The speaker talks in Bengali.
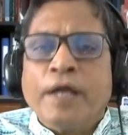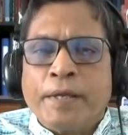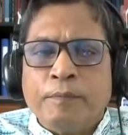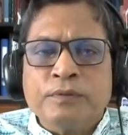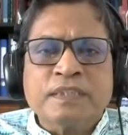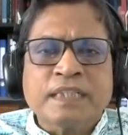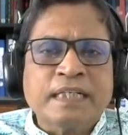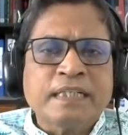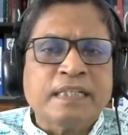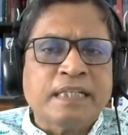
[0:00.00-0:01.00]
এবং
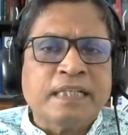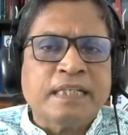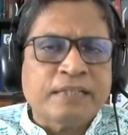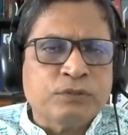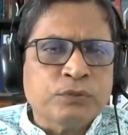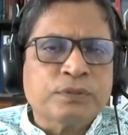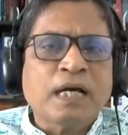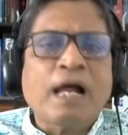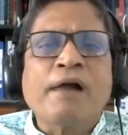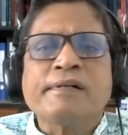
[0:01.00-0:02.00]
সেখানে ন্যায্যতা
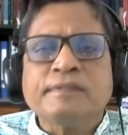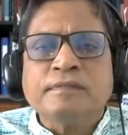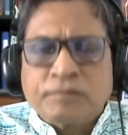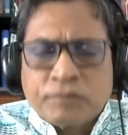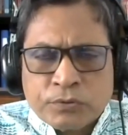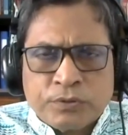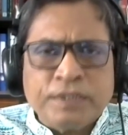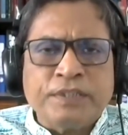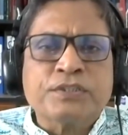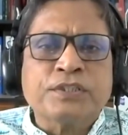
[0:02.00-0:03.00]
যদি
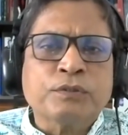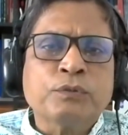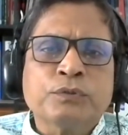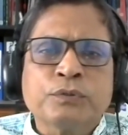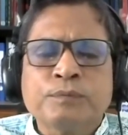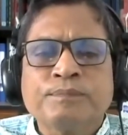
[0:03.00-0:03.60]
নিশ্চিত হতো